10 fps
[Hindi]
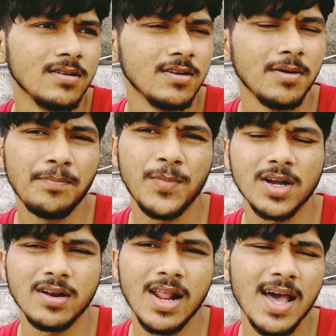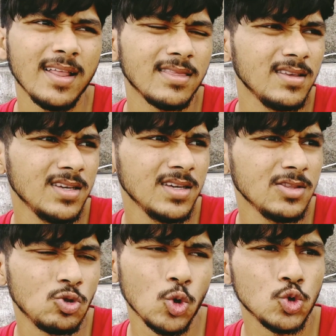हम पटना आते हैं
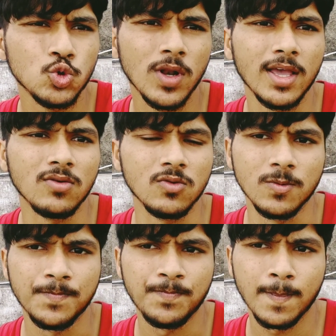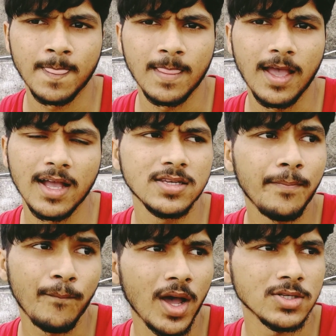दो जुलाई को आज है
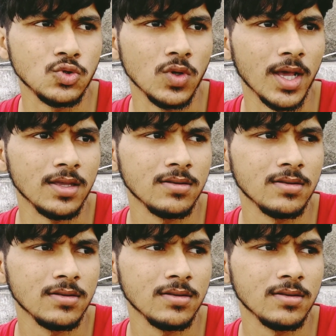पाँच जुलाई